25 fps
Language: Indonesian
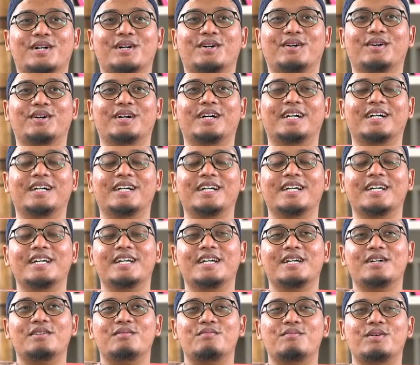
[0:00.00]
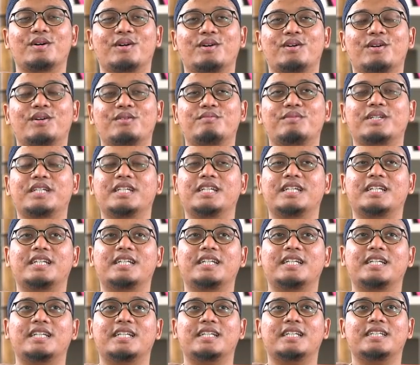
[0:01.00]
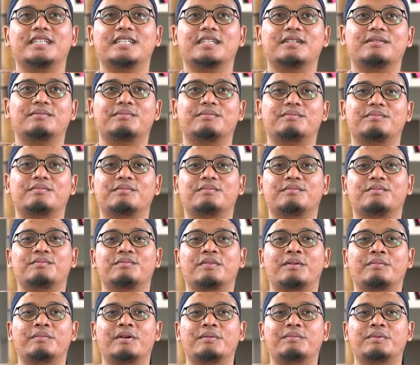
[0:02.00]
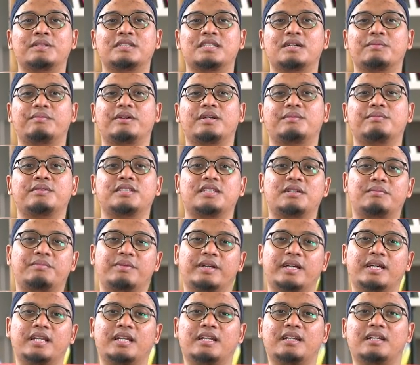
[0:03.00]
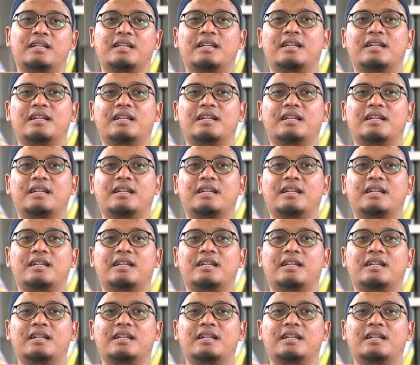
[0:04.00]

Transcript: bengong bengong mikirin aja apa pencapaian-pencapaian